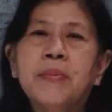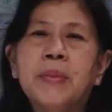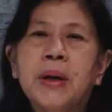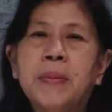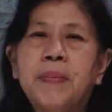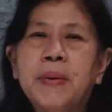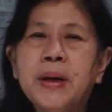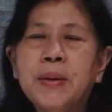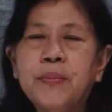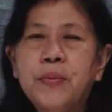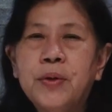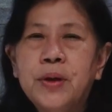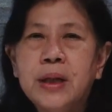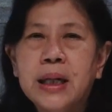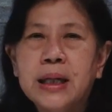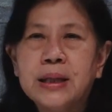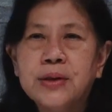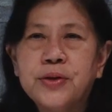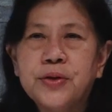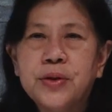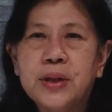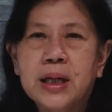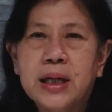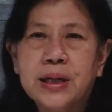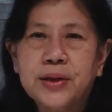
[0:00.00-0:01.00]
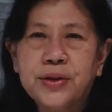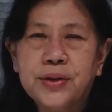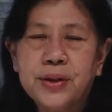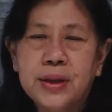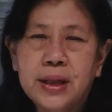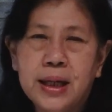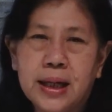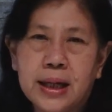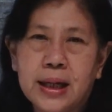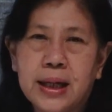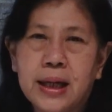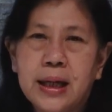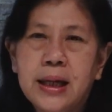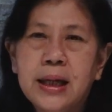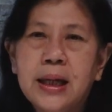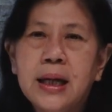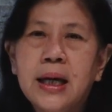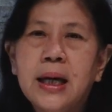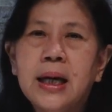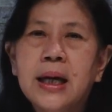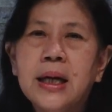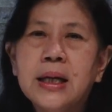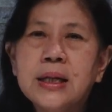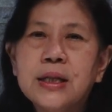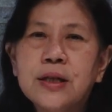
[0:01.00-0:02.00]
Bapak Ibu dan saudara-saudara,
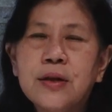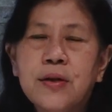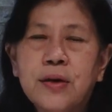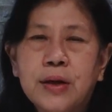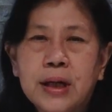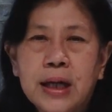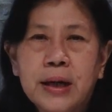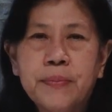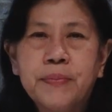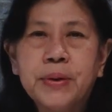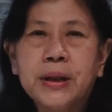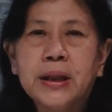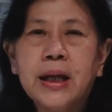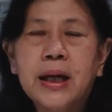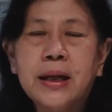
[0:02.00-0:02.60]
seorang